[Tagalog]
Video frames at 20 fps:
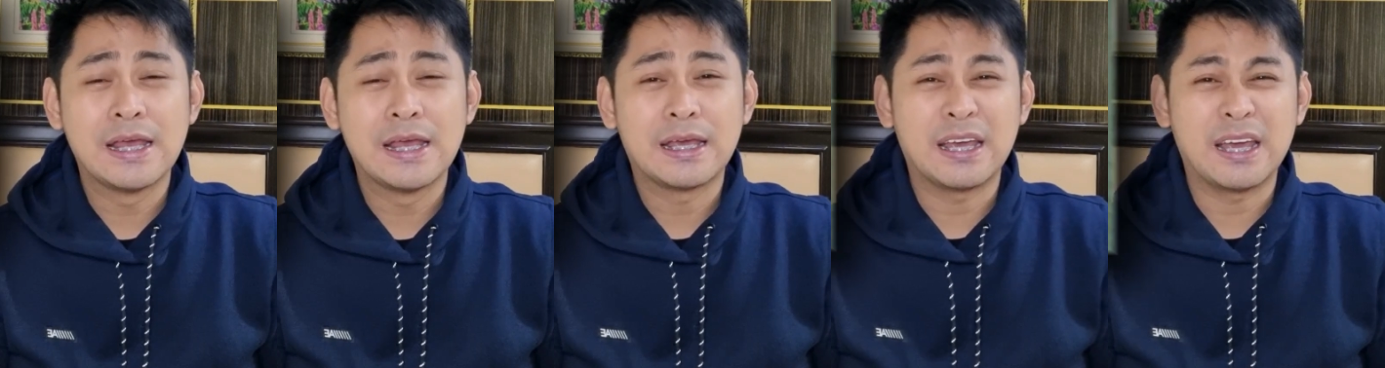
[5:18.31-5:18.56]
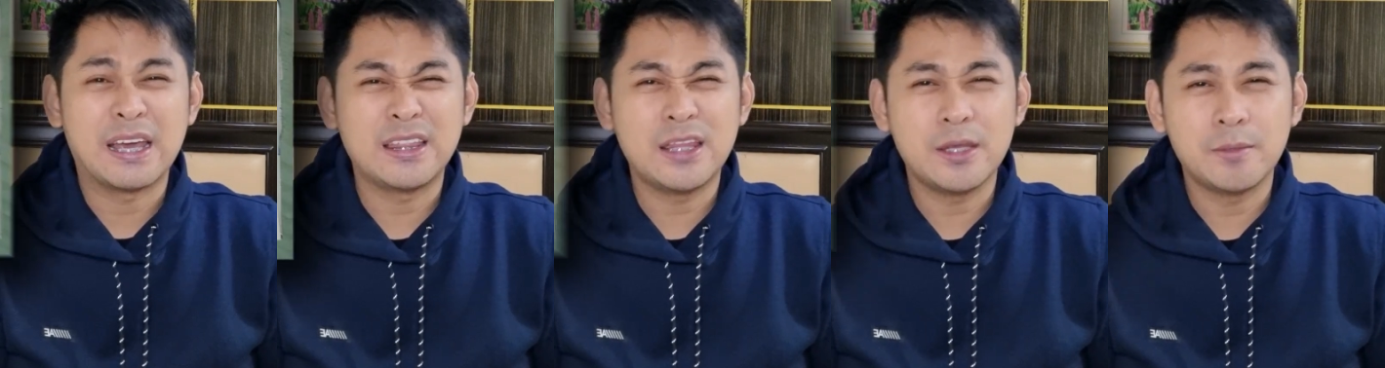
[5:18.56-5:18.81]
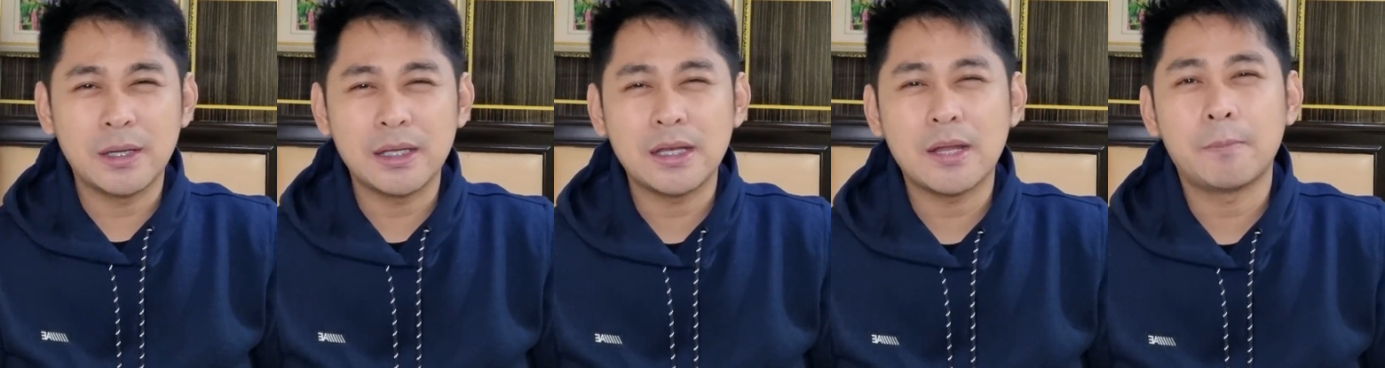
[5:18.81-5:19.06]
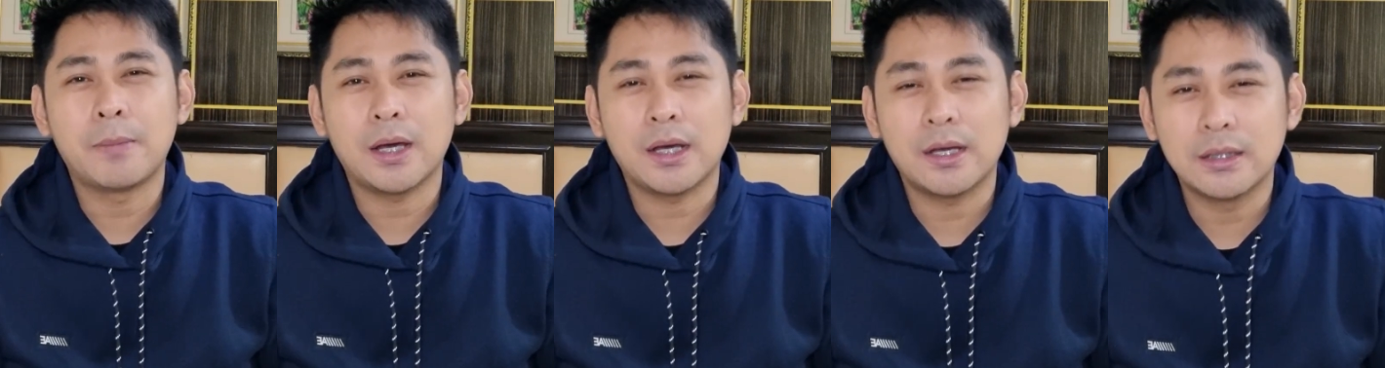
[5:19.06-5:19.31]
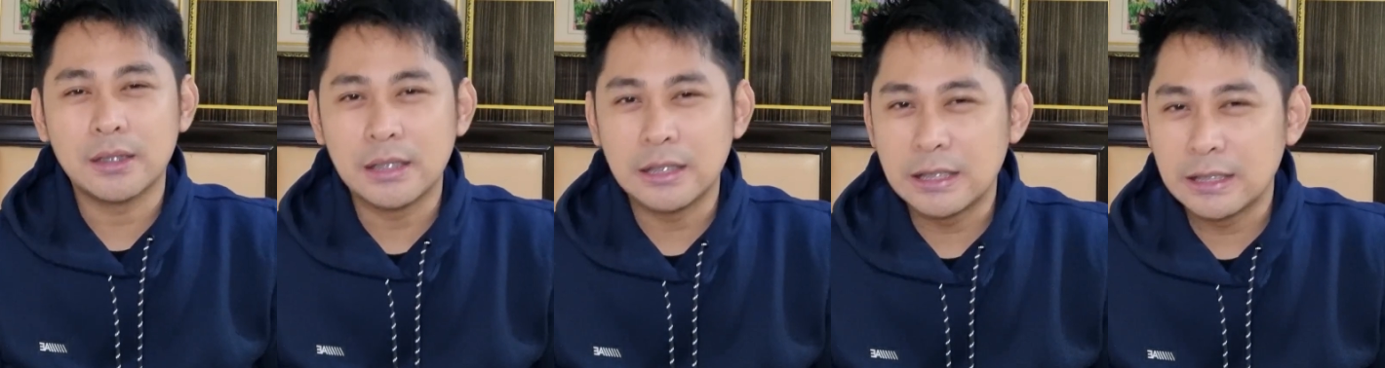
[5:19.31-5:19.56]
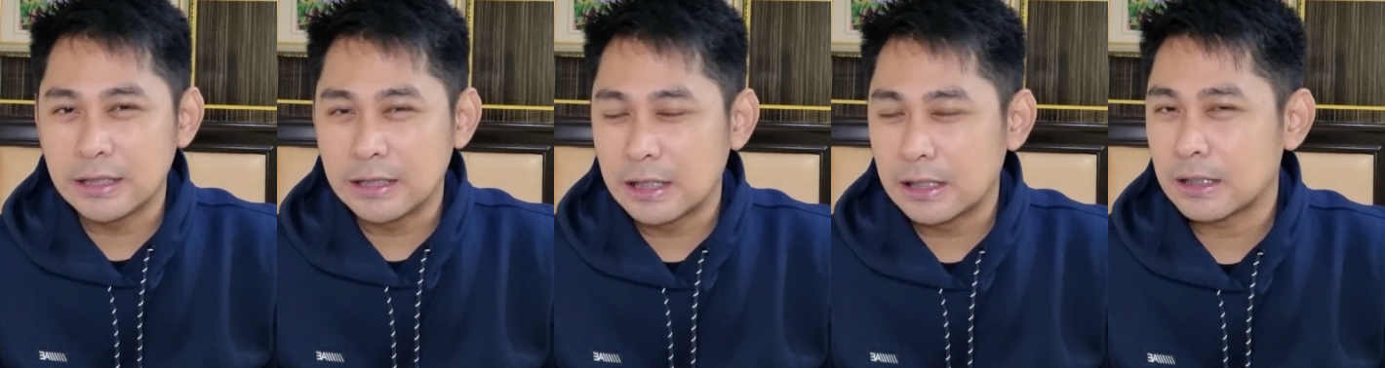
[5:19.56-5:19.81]
Kaya diba
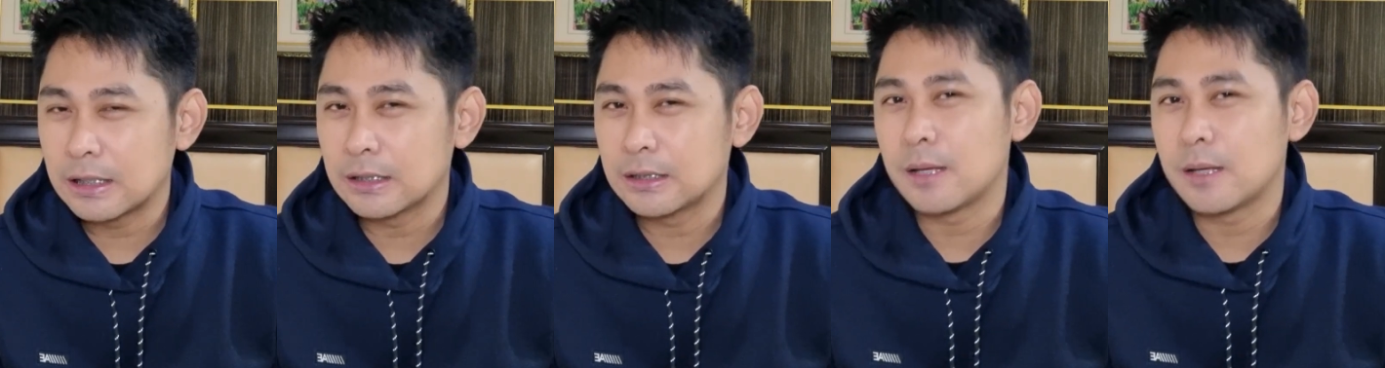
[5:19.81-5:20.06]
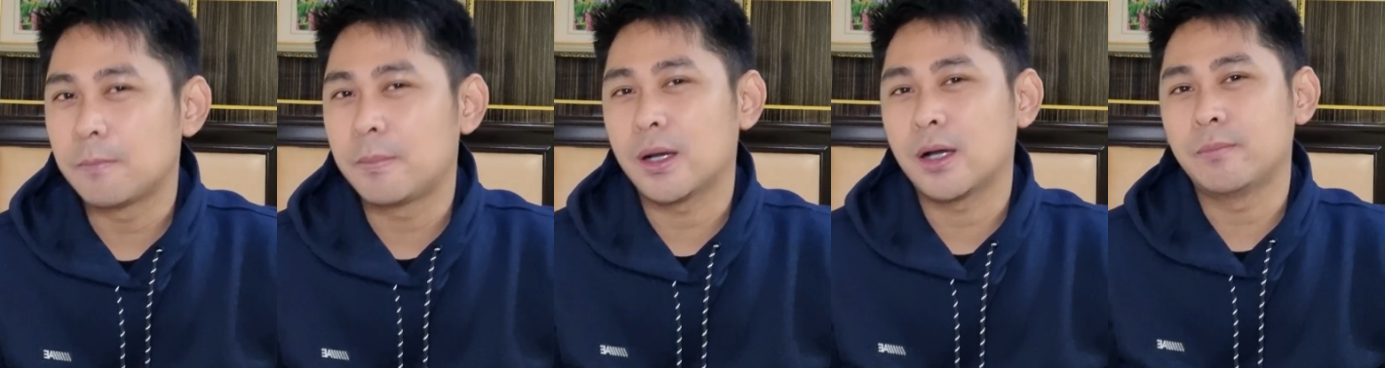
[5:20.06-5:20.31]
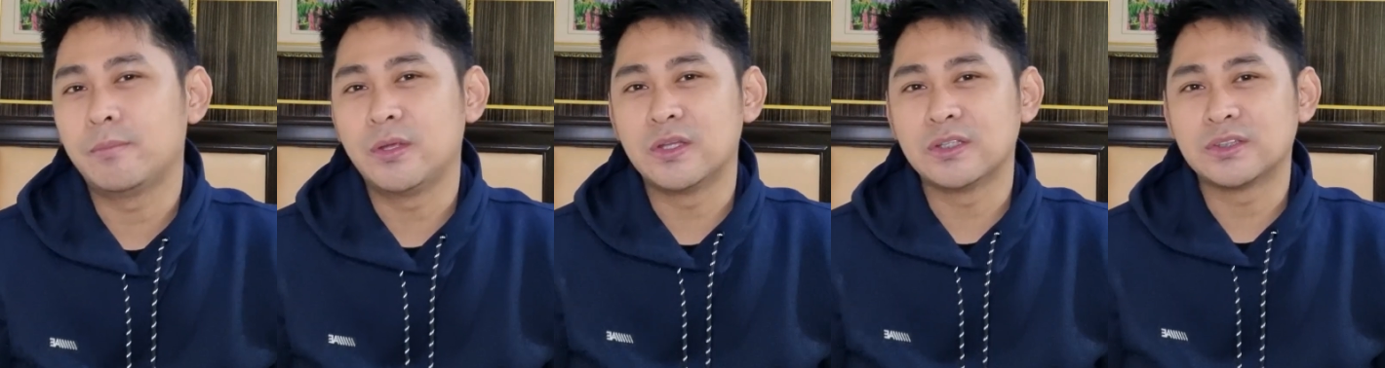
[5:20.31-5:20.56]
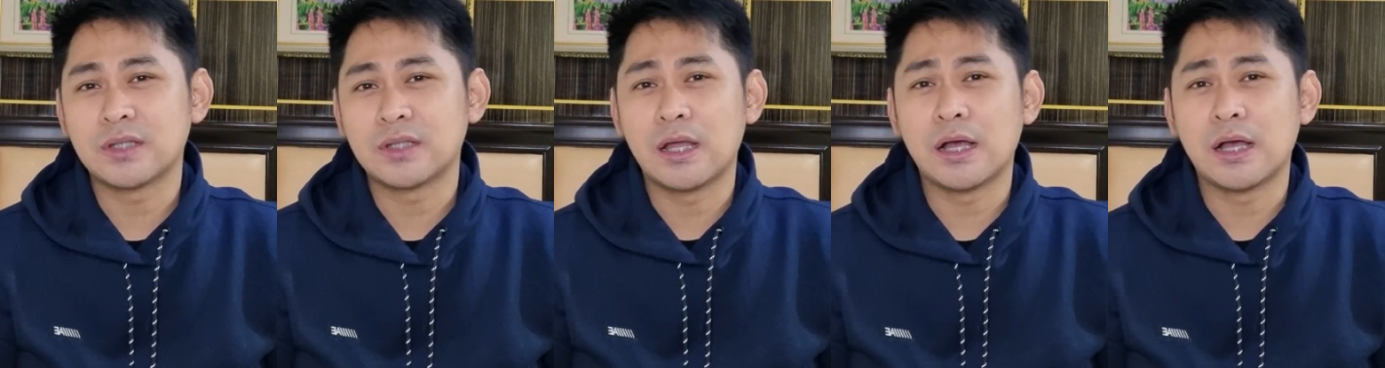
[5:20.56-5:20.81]
napakadali lang at napakabilis